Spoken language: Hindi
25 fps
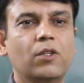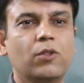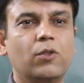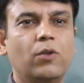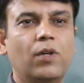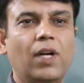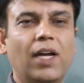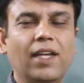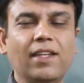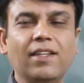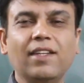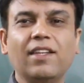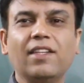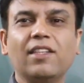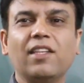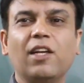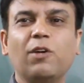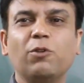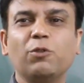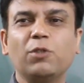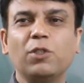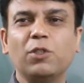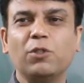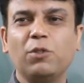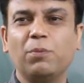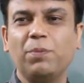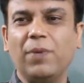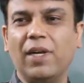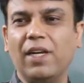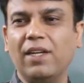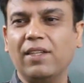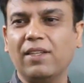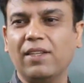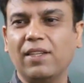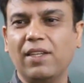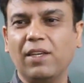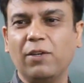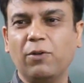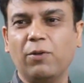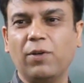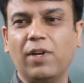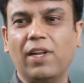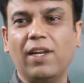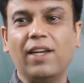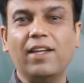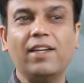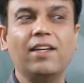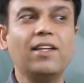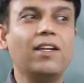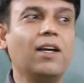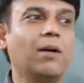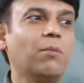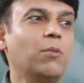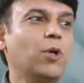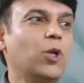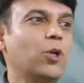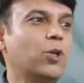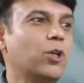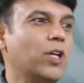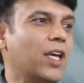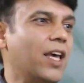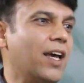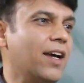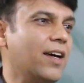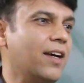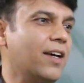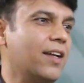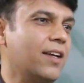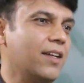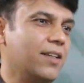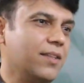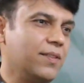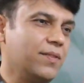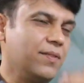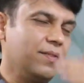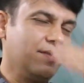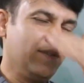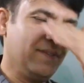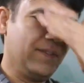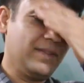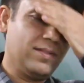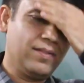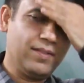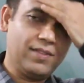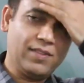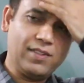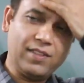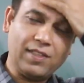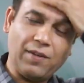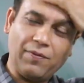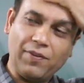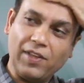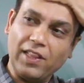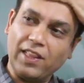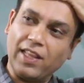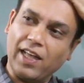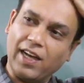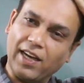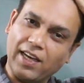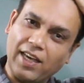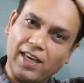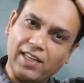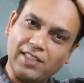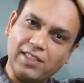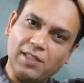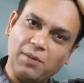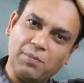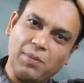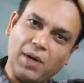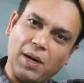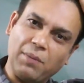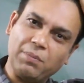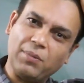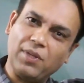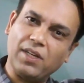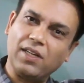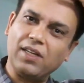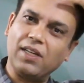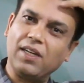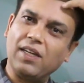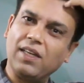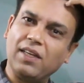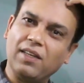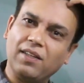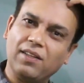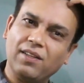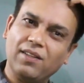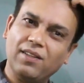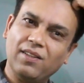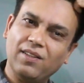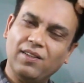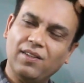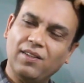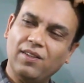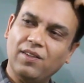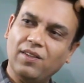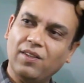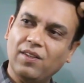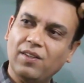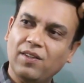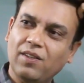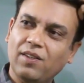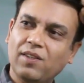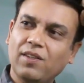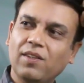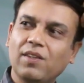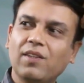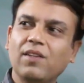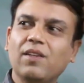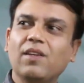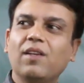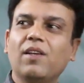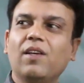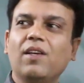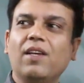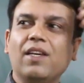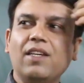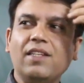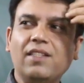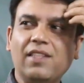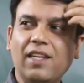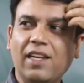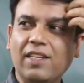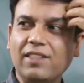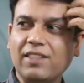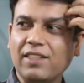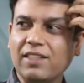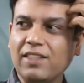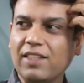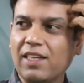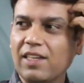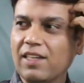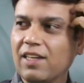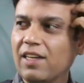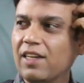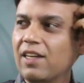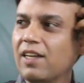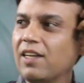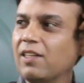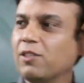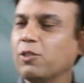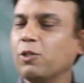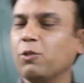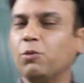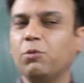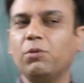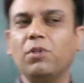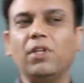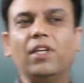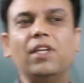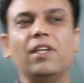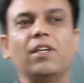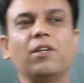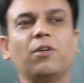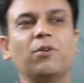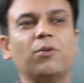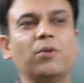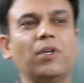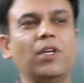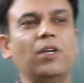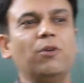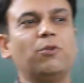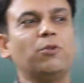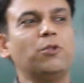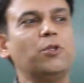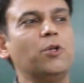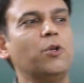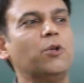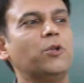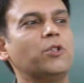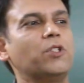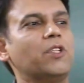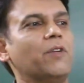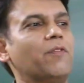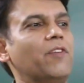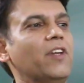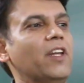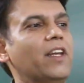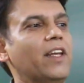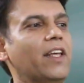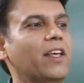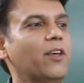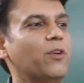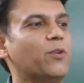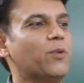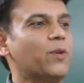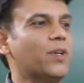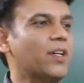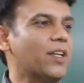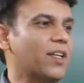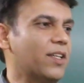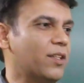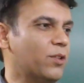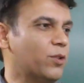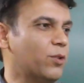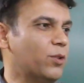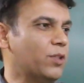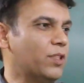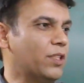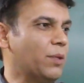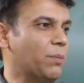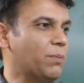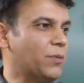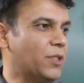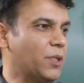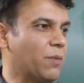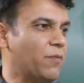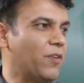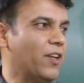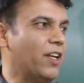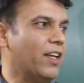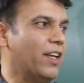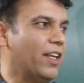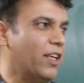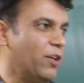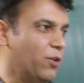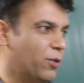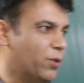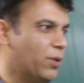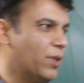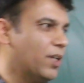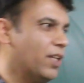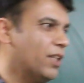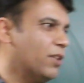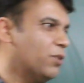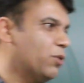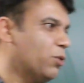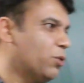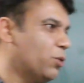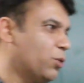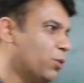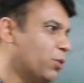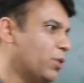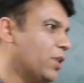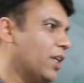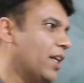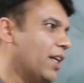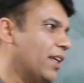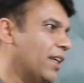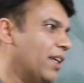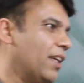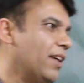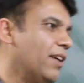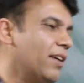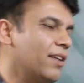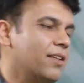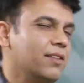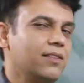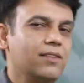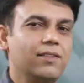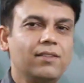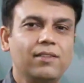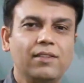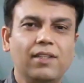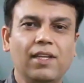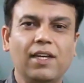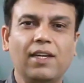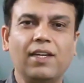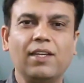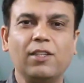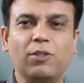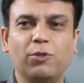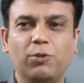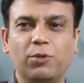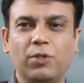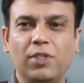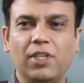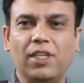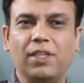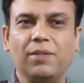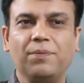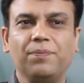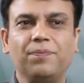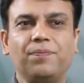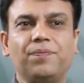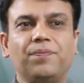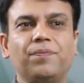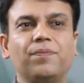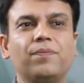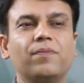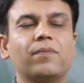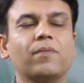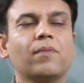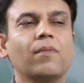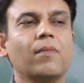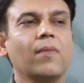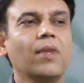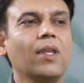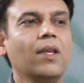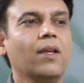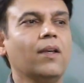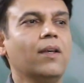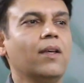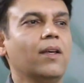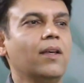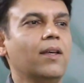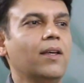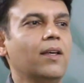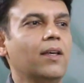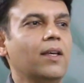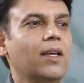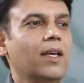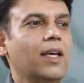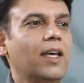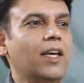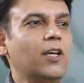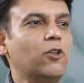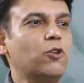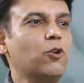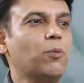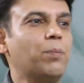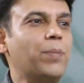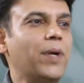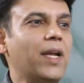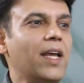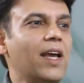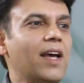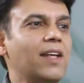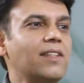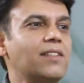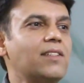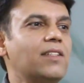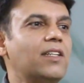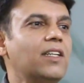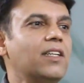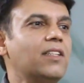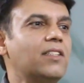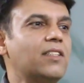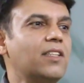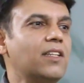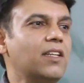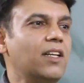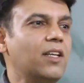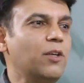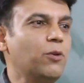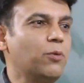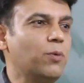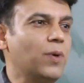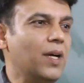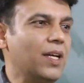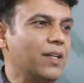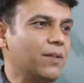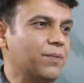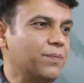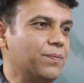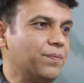तो राजनेताओं से तो प्रेरित नहीं होना लेकिन हम लोग क्या करें सफलता कैसे प्राप्त करें इसलिए चिंतन करना जरूरी है क्योंकि कुछ लोग सफल नहीं हो रहे हैं तो जब सफल नहीं हो रहे हैं तो दो तरह की दिक्कत होती है एक तो प्रयास ठीक से नहीं हुआ